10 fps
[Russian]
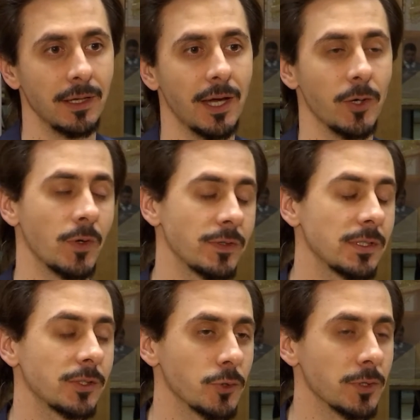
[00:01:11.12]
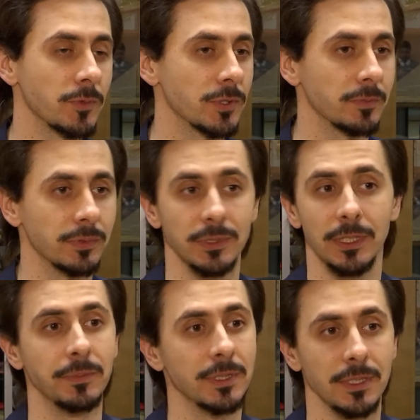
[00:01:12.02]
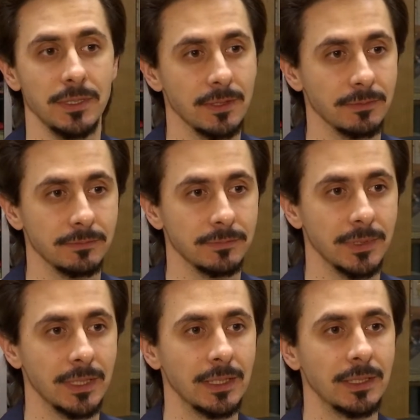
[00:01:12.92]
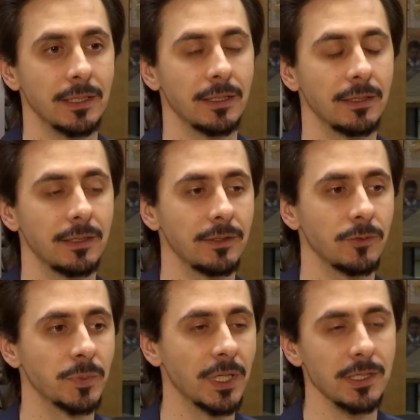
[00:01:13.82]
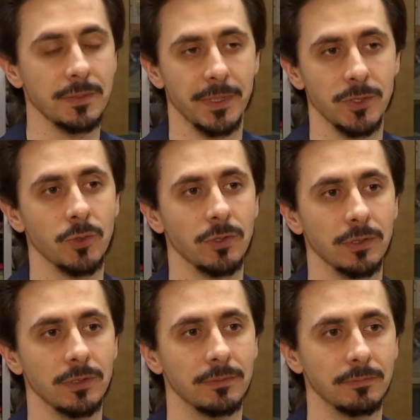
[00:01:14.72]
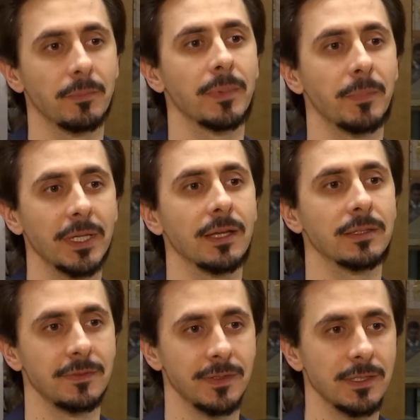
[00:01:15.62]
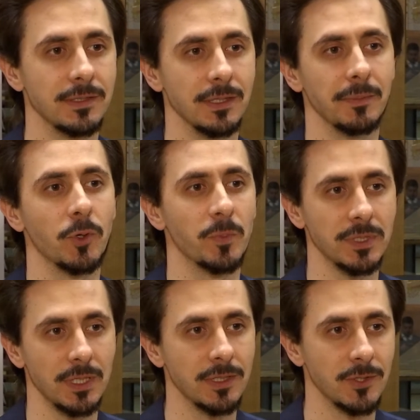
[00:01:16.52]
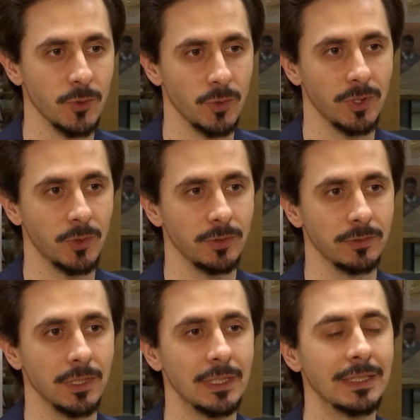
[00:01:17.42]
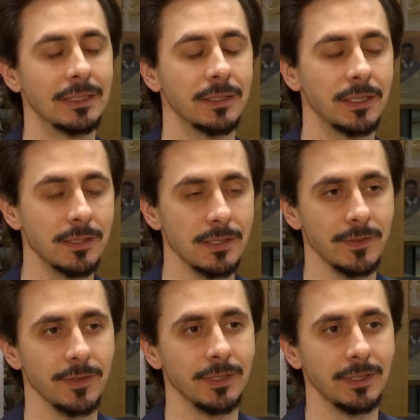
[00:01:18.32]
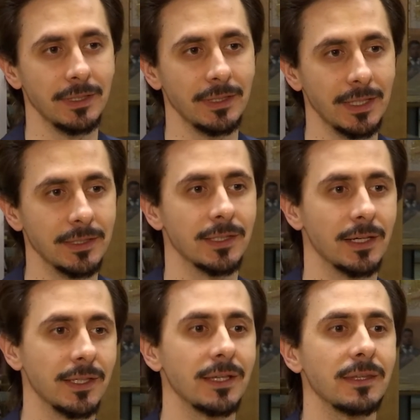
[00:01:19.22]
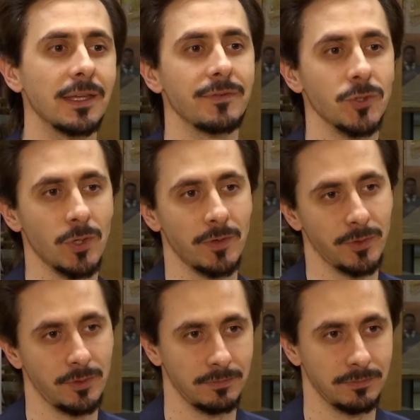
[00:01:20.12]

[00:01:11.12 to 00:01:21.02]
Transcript: А руководитель тоже может не быть лидером. И у меня есть простое, моя дефиниция, мое определение, что это такое. Лидерство — это когда не все равно.